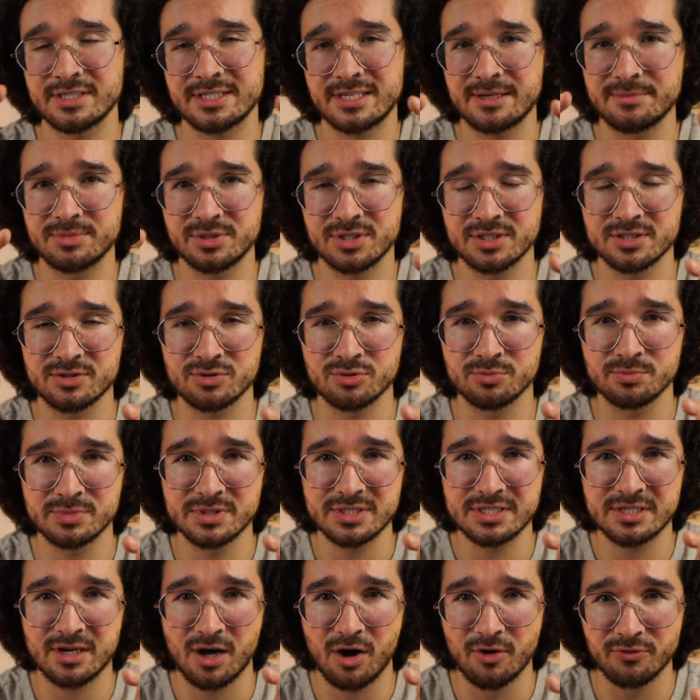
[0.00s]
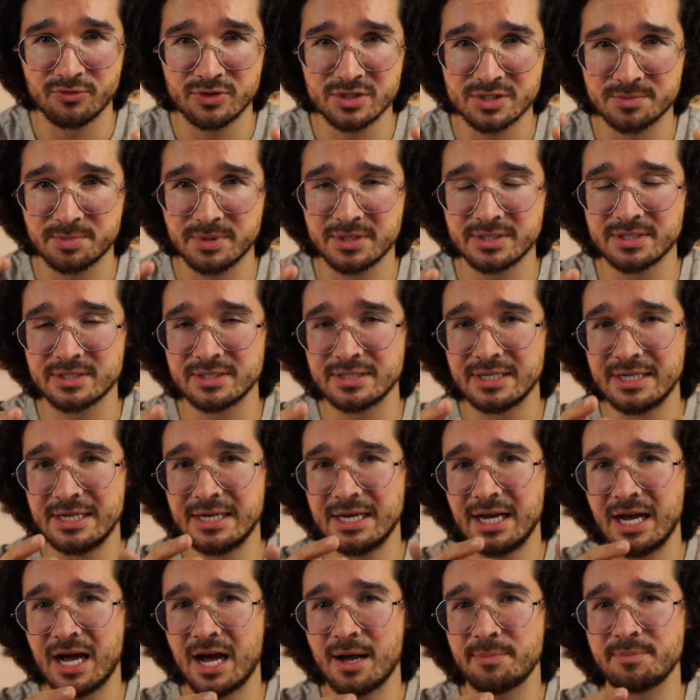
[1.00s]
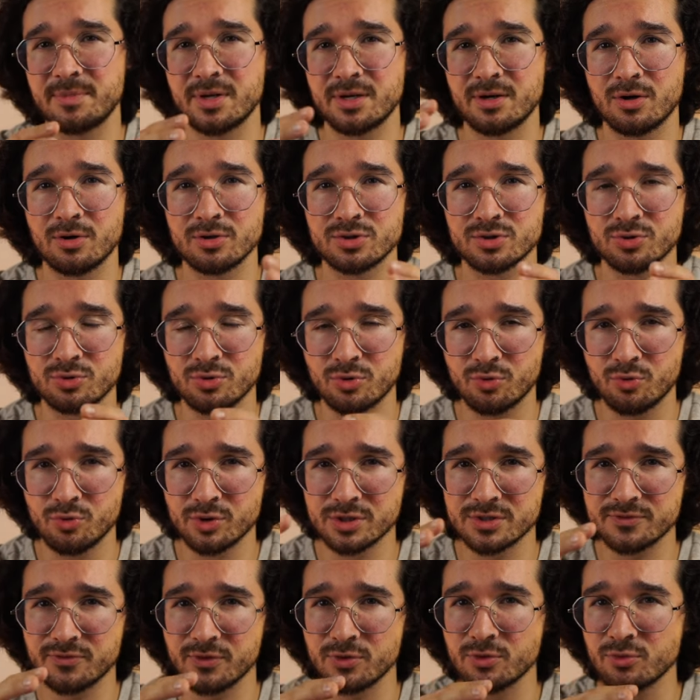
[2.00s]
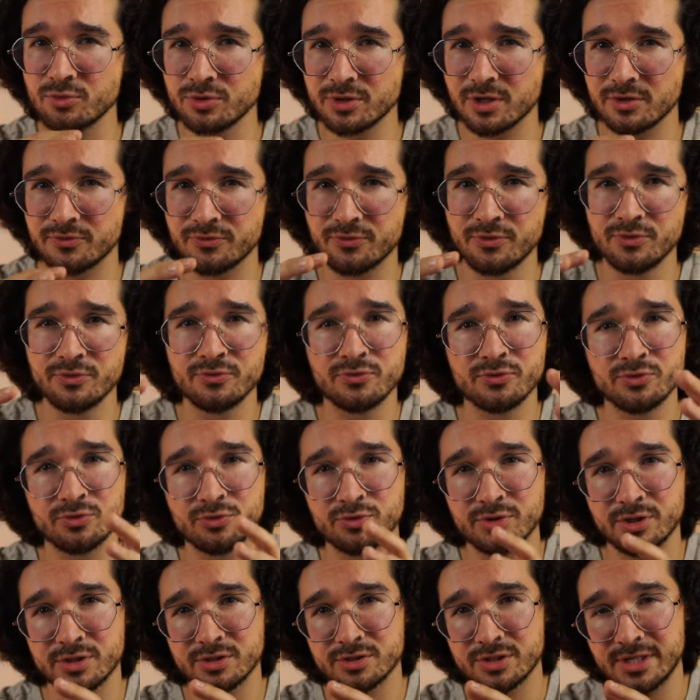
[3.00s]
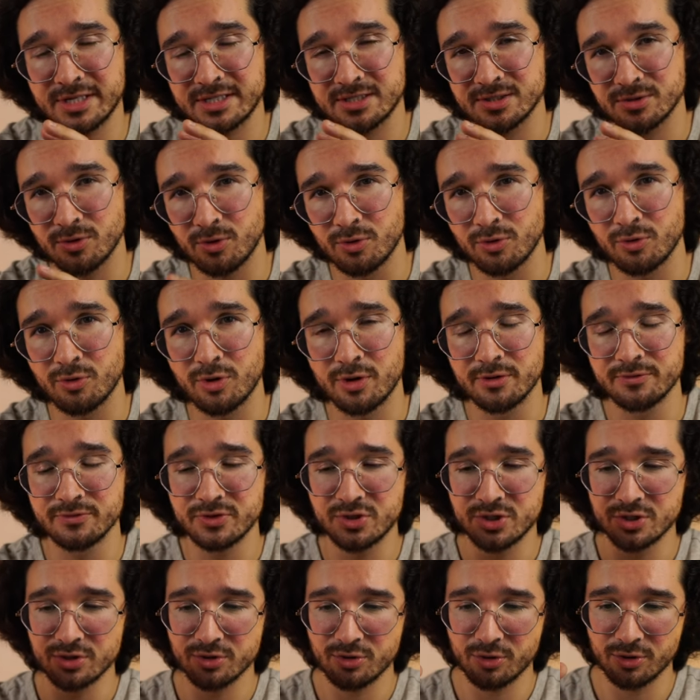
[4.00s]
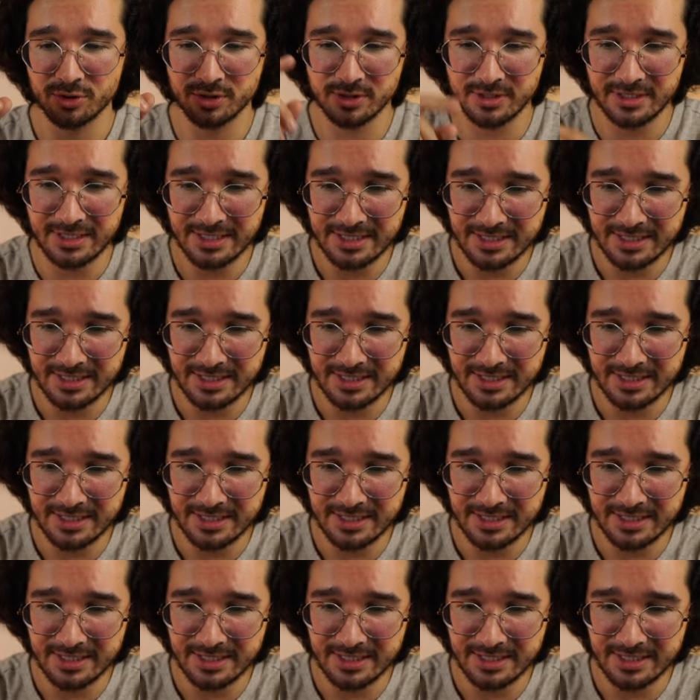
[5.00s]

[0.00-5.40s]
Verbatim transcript: das habe ich jetzt so ein bisschen aufgesplittet, habe dann auch so einen Kurs von 105 und 106 Euro erwischen können.